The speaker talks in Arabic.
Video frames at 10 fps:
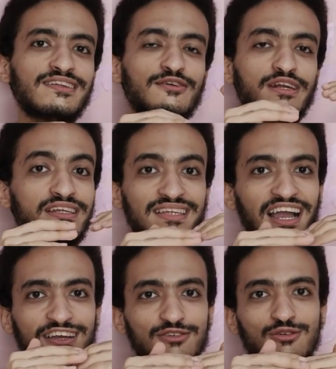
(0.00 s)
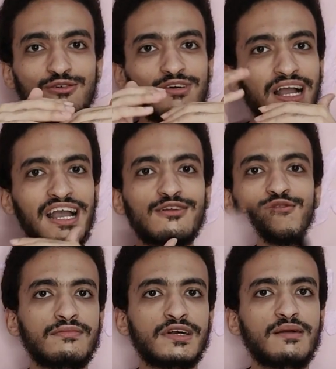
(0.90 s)
اللي هو اللي انت عايزه
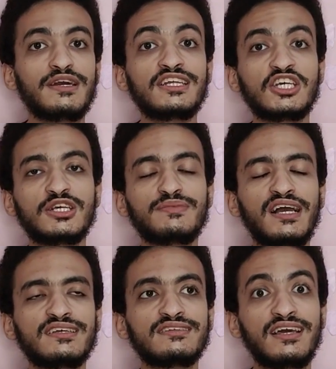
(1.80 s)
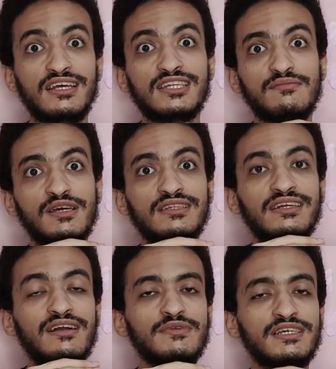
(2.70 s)
هاته كمان الشاشه بتاعت التلات تبات دي
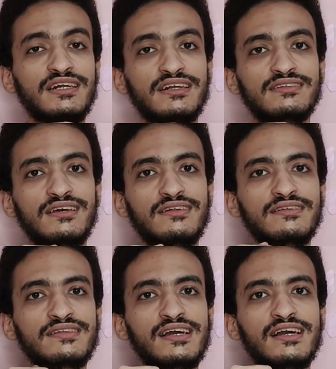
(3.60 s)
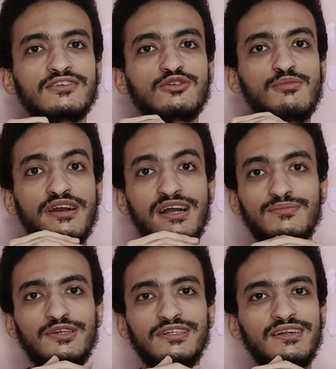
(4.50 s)
جميله جدا انها سوبر
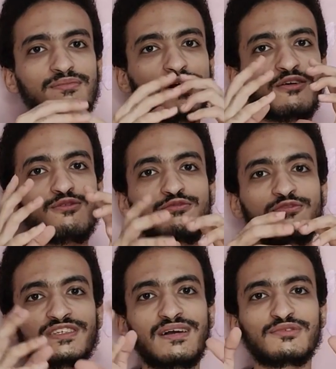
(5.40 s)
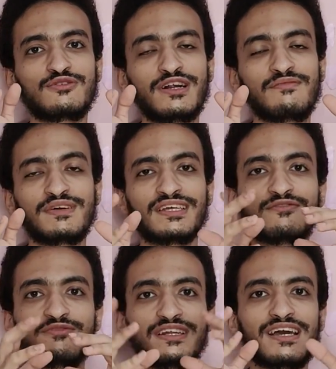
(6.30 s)
اموليد المعروف في سامسونج
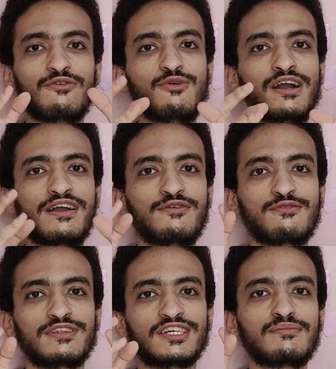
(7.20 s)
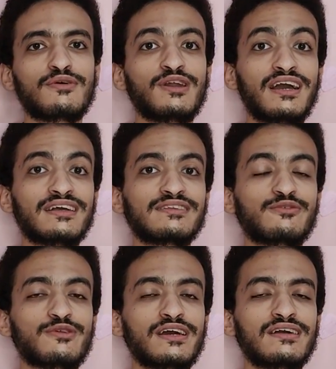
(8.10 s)
عامه في الالوان والتشبع والحاجات دي
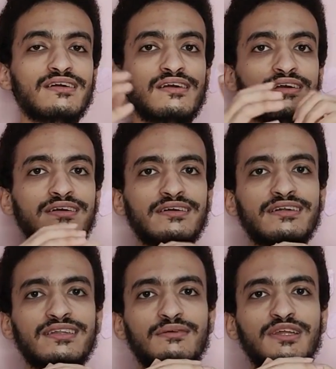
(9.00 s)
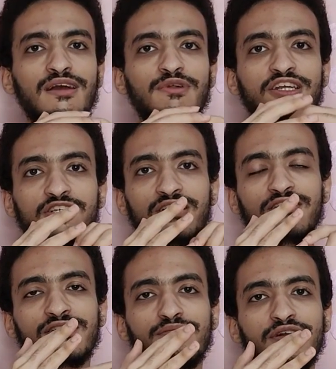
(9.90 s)
كلها غير انها بتدعم ال HDR
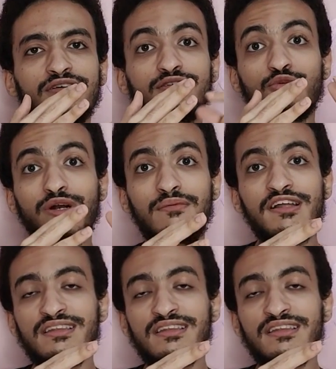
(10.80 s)
10 بلس وكمان